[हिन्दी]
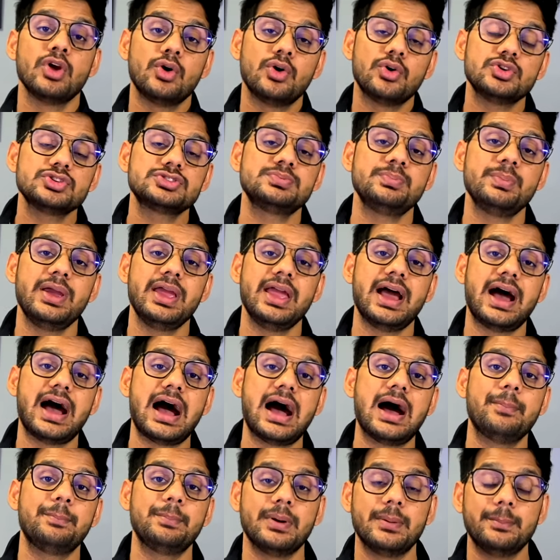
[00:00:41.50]
उसमें
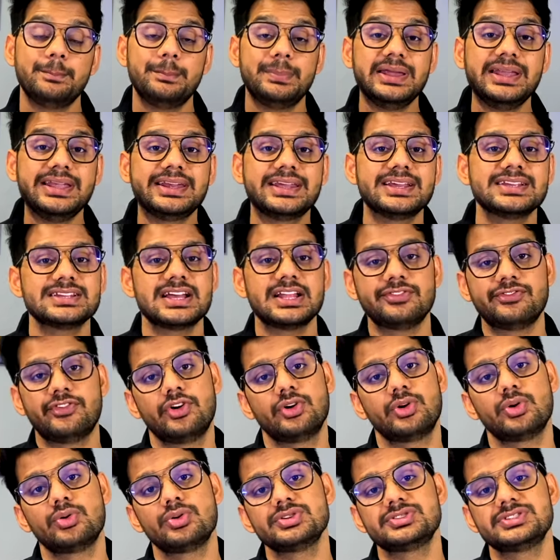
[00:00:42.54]
आप बीट के साथ
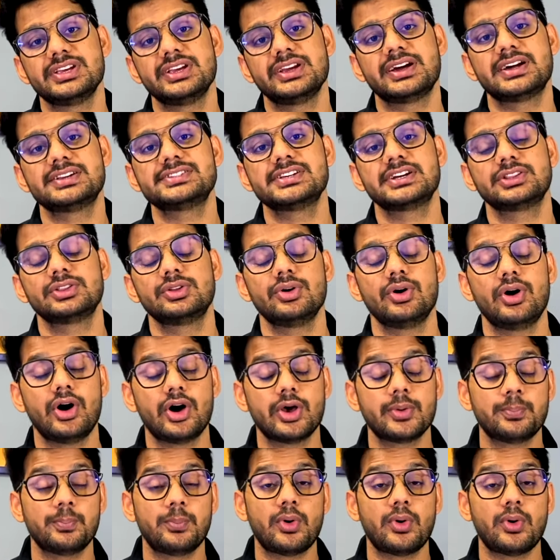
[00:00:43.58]
फोटो को सिंक कर सकते हो और